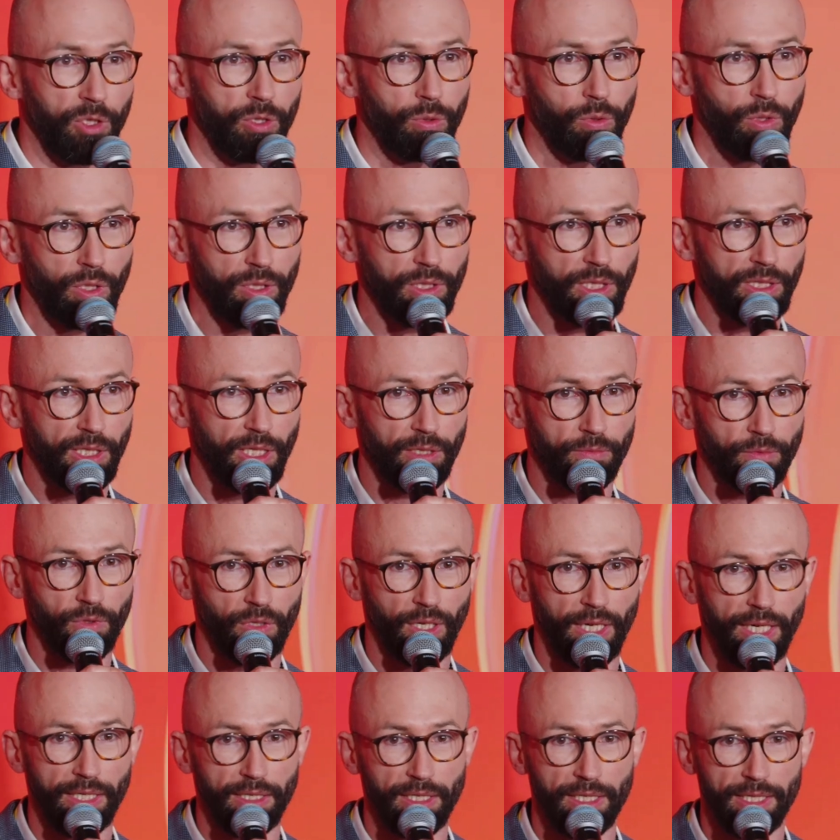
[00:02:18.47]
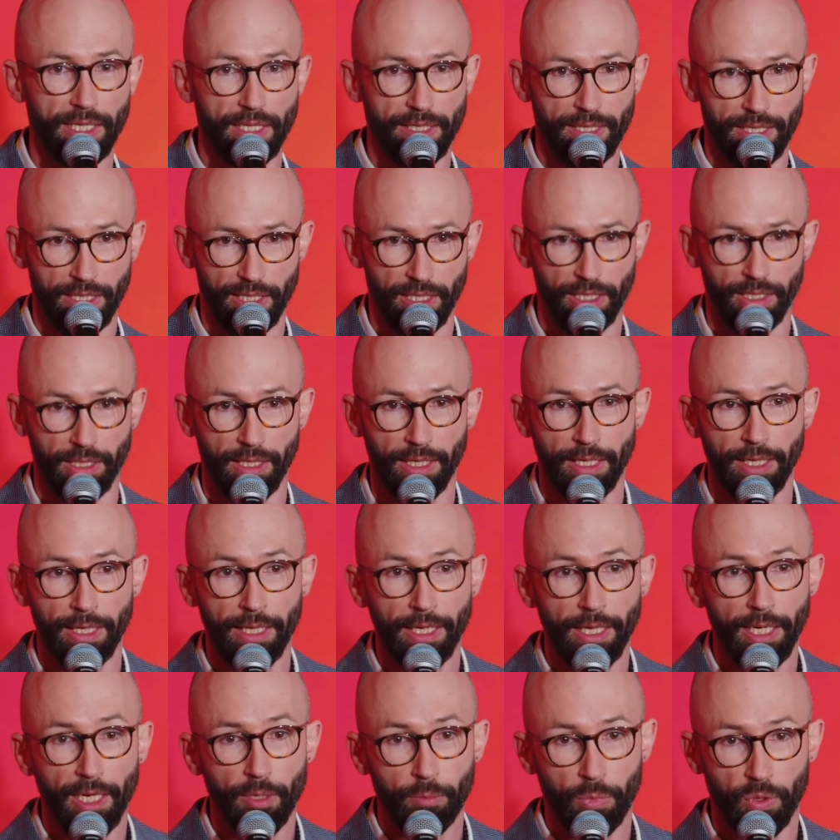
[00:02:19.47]
których nadal w organizacji
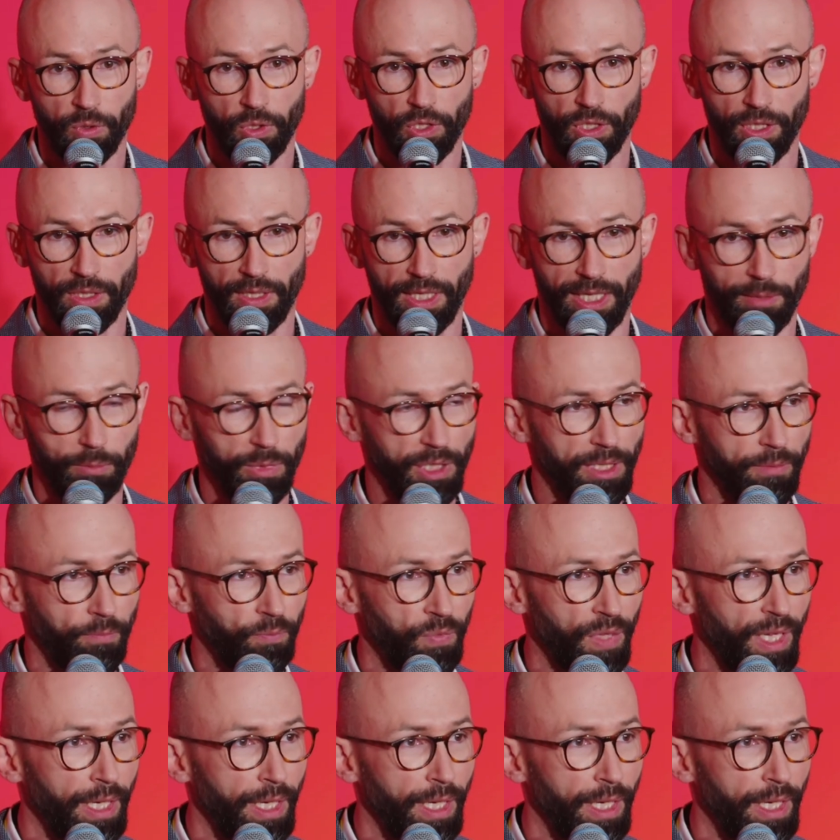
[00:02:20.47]
posiadamy?